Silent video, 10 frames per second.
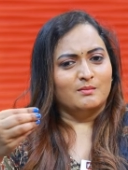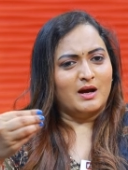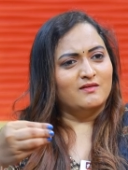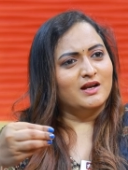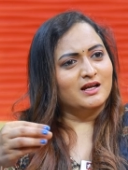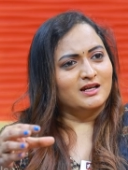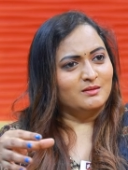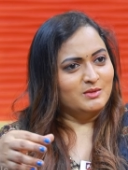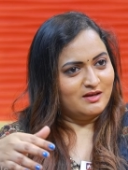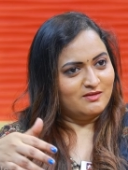మా
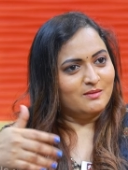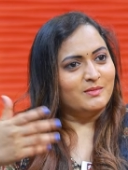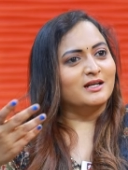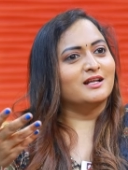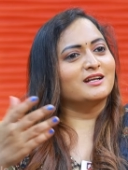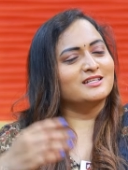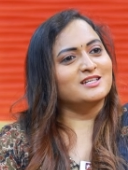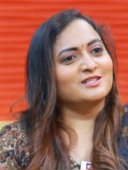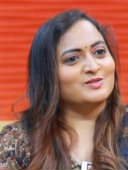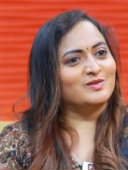వాళ్ళకంటే మీరు ఏమైనా బెటర్గా
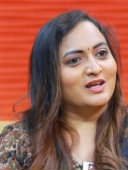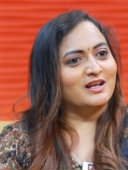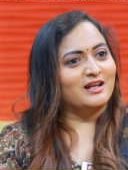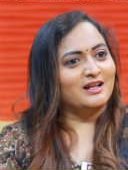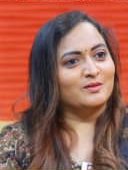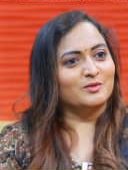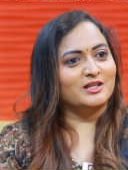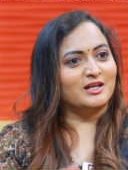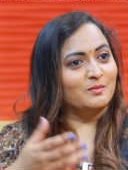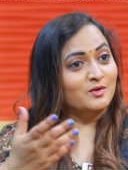చేస్తున్నారా
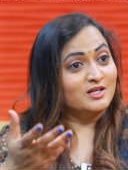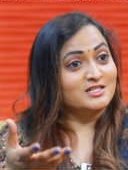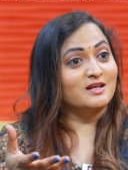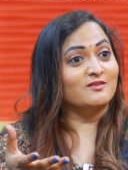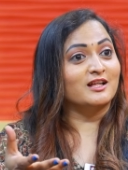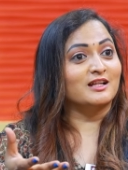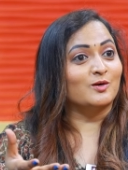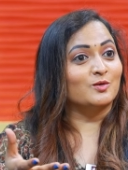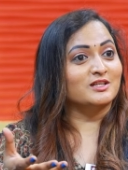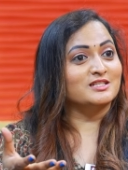లేకపోతే రెమ్యునరేషన్ ఏమైనా
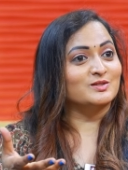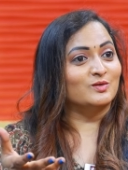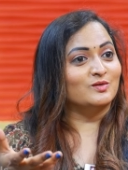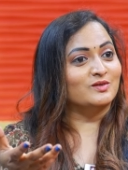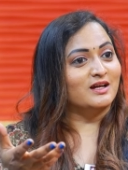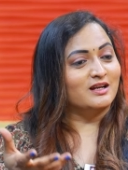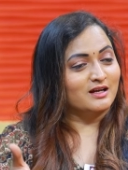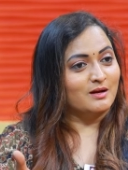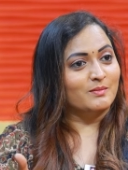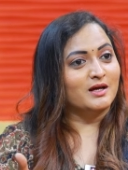తక్కువ తీసుకుంటున్నారా
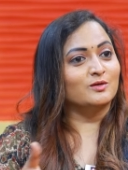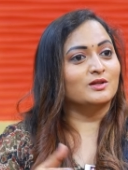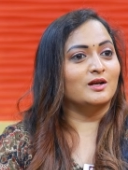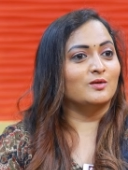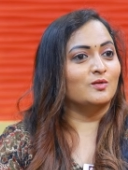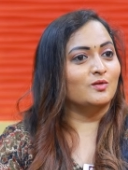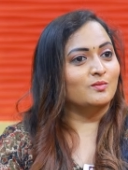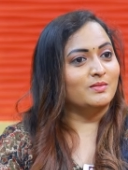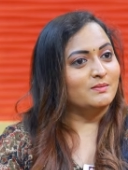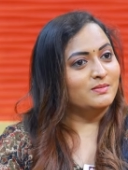కంపేర్ టు తెలుగు
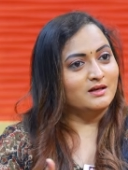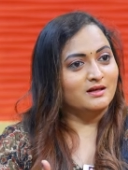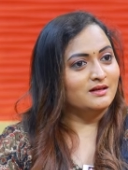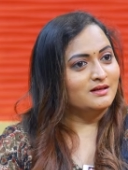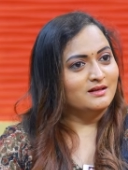పీపుల్ థింక్